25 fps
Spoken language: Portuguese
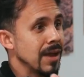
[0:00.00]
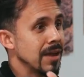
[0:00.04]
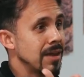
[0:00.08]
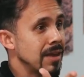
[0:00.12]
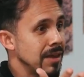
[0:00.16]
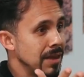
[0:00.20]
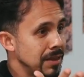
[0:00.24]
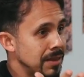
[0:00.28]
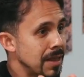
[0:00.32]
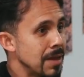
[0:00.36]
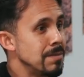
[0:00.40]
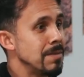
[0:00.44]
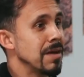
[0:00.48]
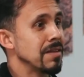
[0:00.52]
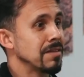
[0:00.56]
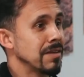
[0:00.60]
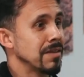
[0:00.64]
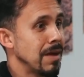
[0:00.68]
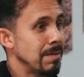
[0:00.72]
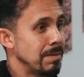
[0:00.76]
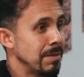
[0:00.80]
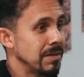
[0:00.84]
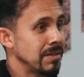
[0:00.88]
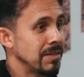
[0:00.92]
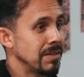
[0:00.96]
que tem que mais
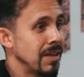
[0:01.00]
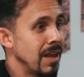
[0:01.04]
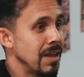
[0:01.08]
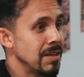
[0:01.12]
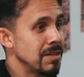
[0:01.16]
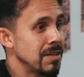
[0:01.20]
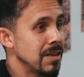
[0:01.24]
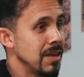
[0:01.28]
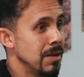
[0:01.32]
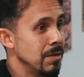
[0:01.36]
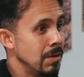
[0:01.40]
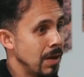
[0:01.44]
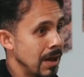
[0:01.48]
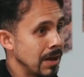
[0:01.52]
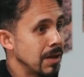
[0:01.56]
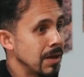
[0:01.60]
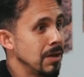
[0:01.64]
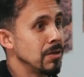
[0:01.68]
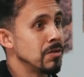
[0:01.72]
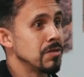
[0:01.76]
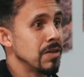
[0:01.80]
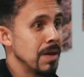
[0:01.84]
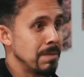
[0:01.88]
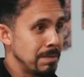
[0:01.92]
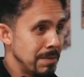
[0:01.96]
capacidade fazer, que eu. É. Aqui
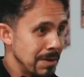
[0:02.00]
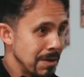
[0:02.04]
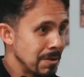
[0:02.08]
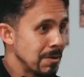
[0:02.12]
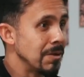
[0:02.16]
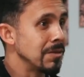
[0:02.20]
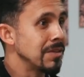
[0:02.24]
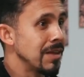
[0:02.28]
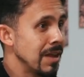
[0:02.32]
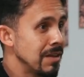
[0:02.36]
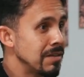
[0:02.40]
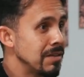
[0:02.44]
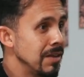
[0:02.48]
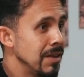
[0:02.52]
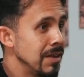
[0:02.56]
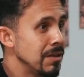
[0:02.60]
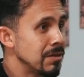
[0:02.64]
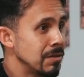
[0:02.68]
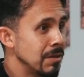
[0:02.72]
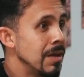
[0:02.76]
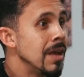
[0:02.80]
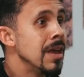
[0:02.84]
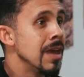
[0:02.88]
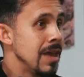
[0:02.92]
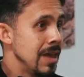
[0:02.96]
no Japão acontece isso.